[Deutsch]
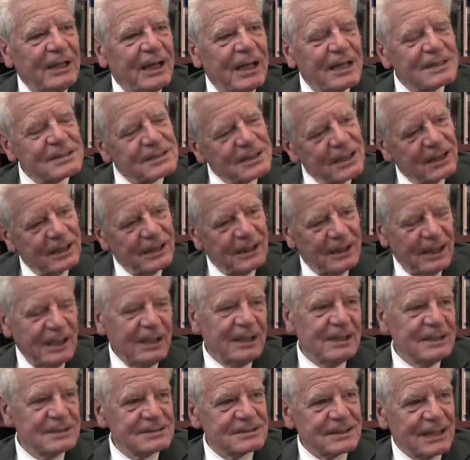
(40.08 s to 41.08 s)
dass
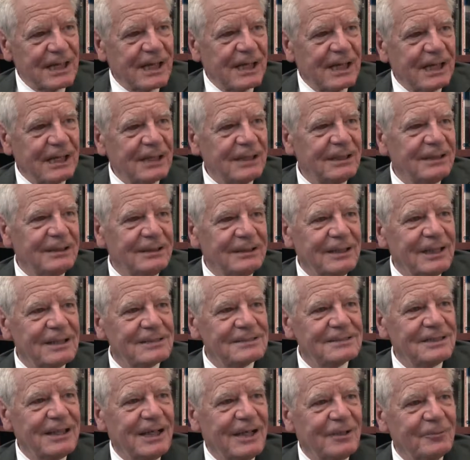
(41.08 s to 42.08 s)
jedes Jahr, äh,
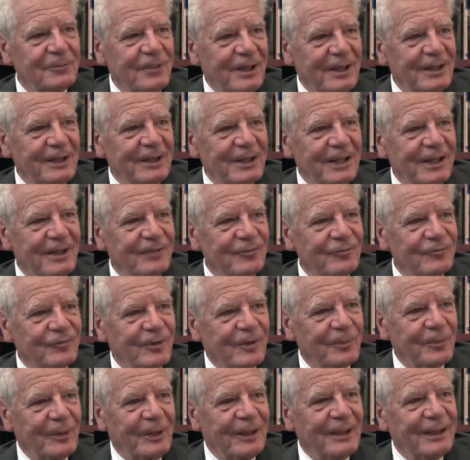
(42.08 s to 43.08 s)
das die Armenier
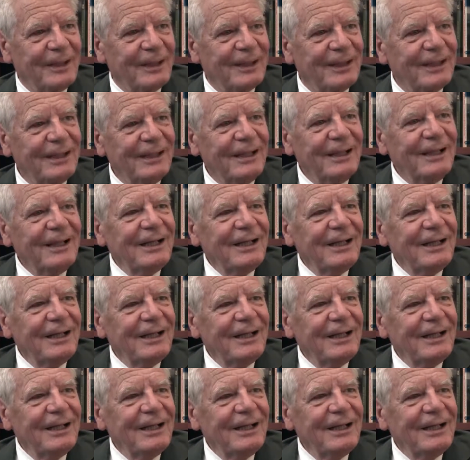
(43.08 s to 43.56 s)
verbringen, bringen,